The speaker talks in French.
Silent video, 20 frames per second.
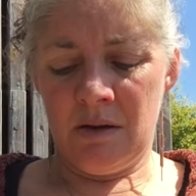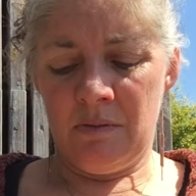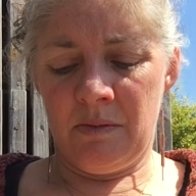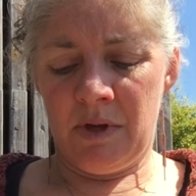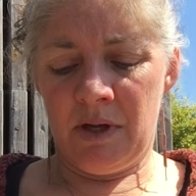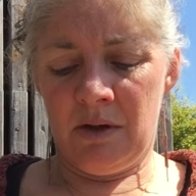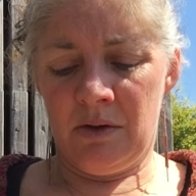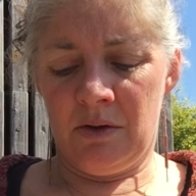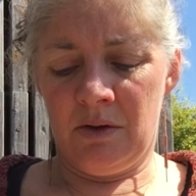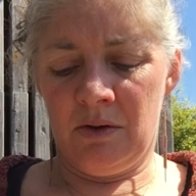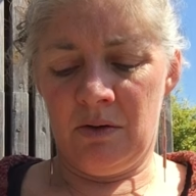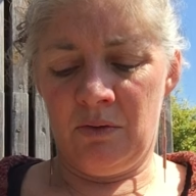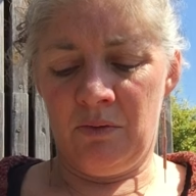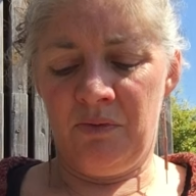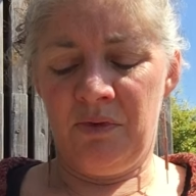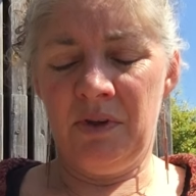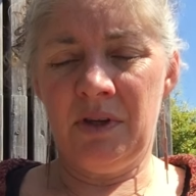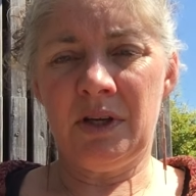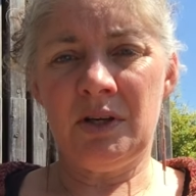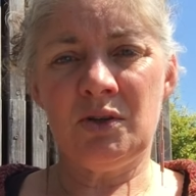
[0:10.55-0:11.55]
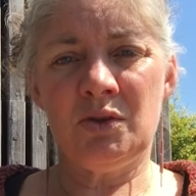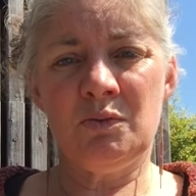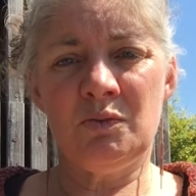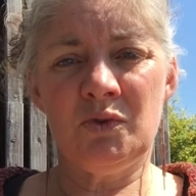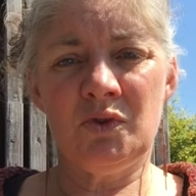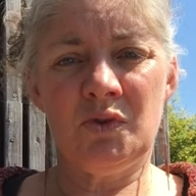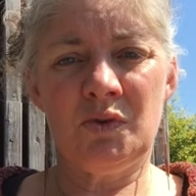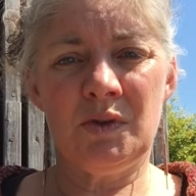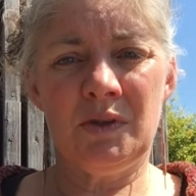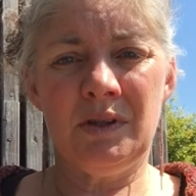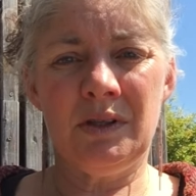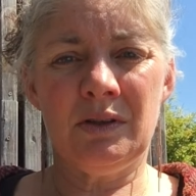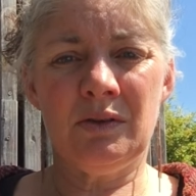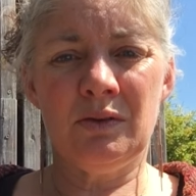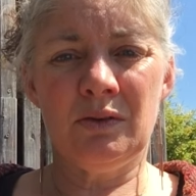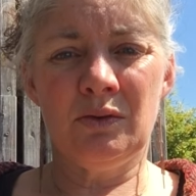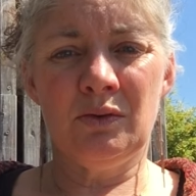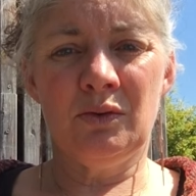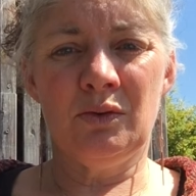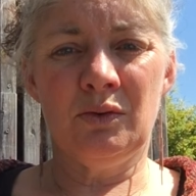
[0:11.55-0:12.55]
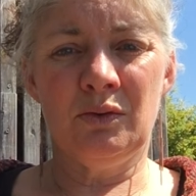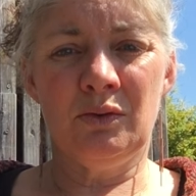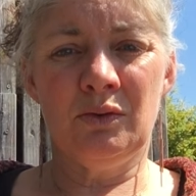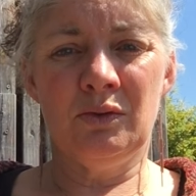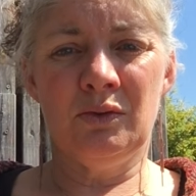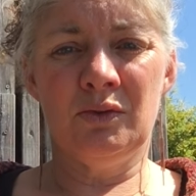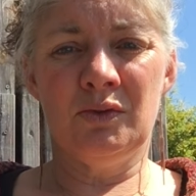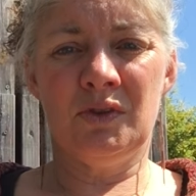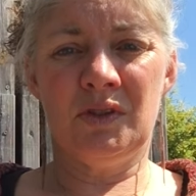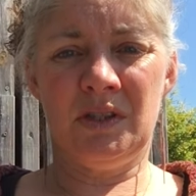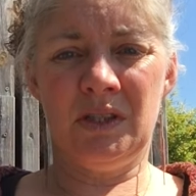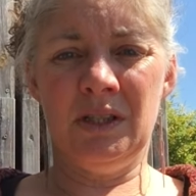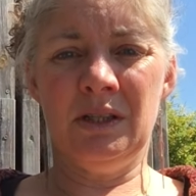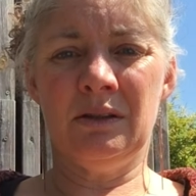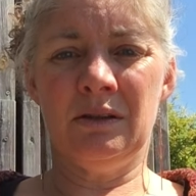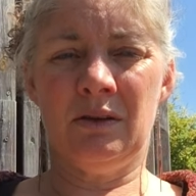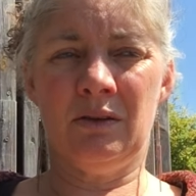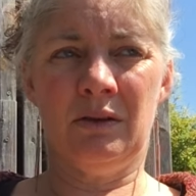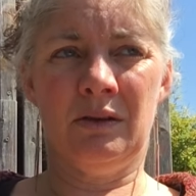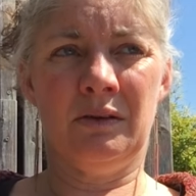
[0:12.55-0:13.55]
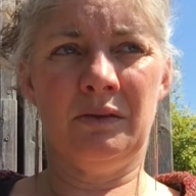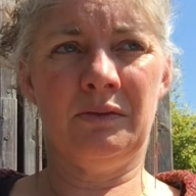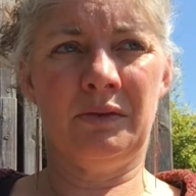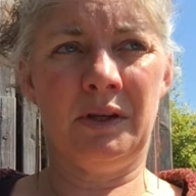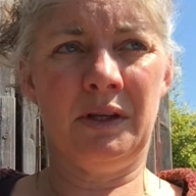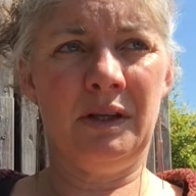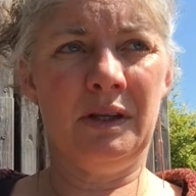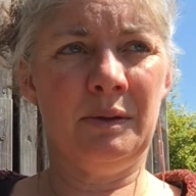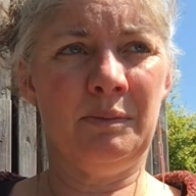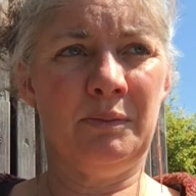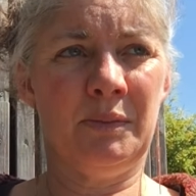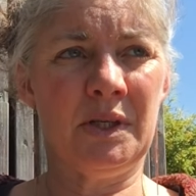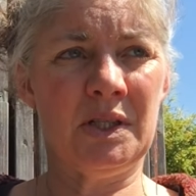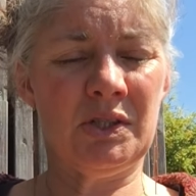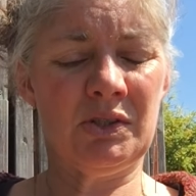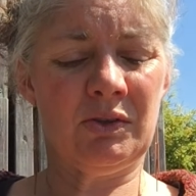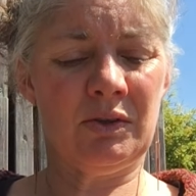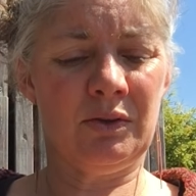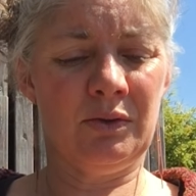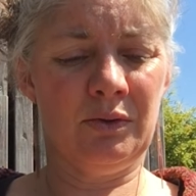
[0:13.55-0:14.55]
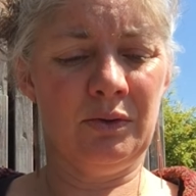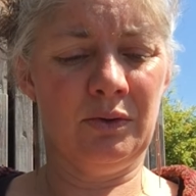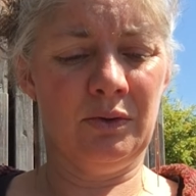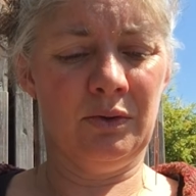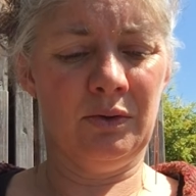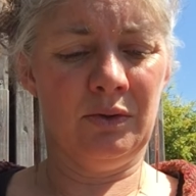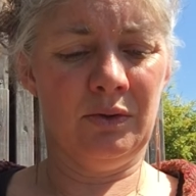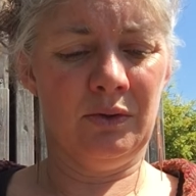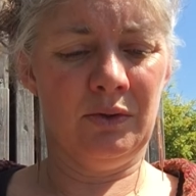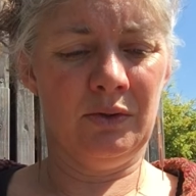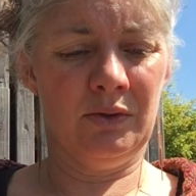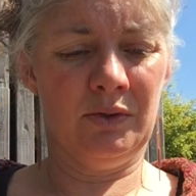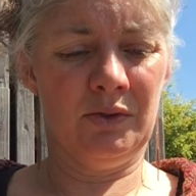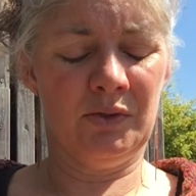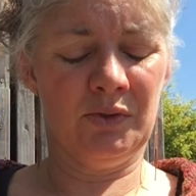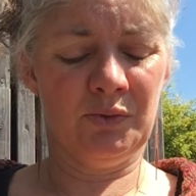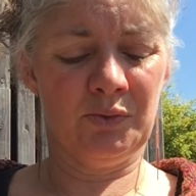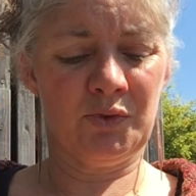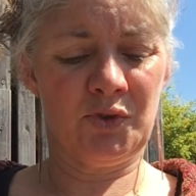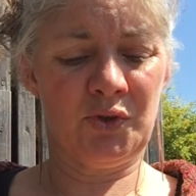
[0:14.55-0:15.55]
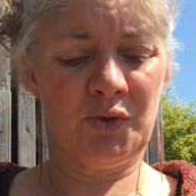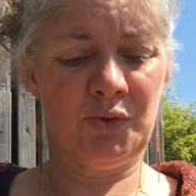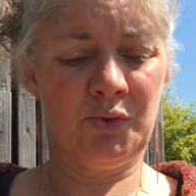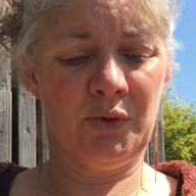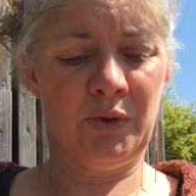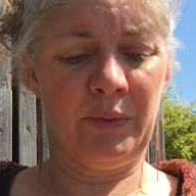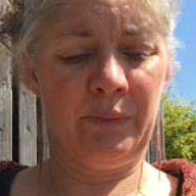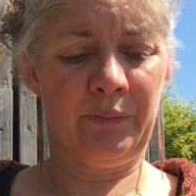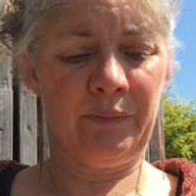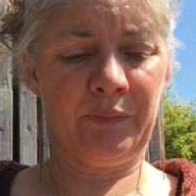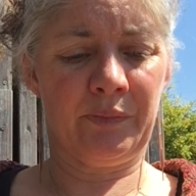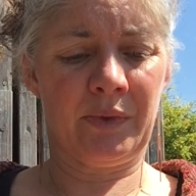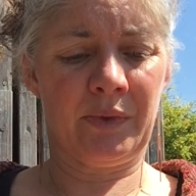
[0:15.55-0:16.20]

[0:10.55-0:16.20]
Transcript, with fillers: Mais euh, au final, je me suis dit que si, il fallait parce que, disons, je... Euh,